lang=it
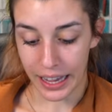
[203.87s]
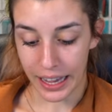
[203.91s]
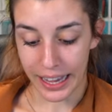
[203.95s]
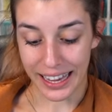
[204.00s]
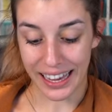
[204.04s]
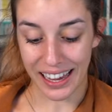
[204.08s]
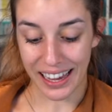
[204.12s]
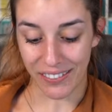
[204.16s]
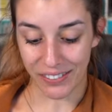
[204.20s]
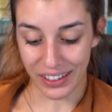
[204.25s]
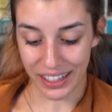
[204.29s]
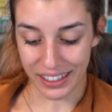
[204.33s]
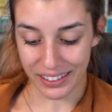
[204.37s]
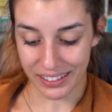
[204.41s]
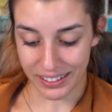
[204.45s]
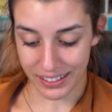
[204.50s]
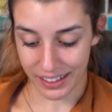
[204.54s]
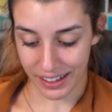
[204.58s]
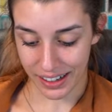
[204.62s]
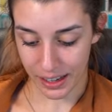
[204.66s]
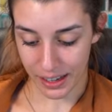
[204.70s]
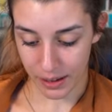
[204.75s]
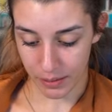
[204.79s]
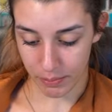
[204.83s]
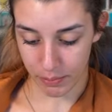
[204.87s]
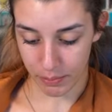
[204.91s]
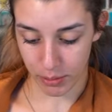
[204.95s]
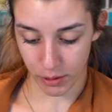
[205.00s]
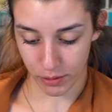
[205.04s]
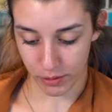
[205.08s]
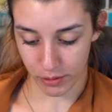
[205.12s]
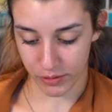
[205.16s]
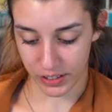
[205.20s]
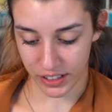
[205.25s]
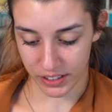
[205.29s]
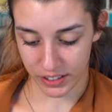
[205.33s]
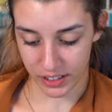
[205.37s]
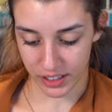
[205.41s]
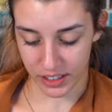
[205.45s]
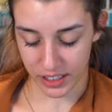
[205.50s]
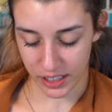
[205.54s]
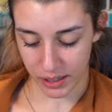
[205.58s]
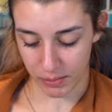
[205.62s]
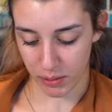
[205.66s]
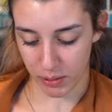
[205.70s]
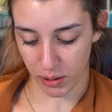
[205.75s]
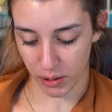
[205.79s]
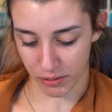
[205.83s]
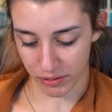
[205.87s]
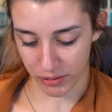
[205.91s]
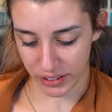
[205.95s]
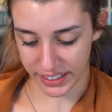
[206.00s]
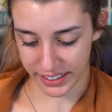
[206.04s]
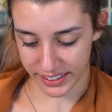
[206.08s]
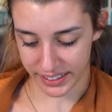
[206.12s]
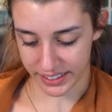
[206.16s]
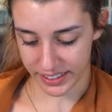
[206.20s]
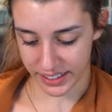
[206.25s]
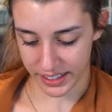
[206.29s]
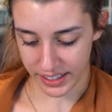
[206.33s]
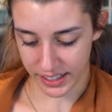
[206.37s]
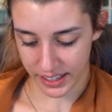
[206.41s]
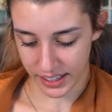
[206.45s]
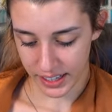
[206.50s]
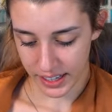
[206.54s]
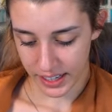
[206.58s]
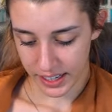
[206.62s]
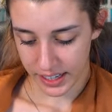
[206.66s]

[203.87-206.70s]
e a vendere profitti, profitti.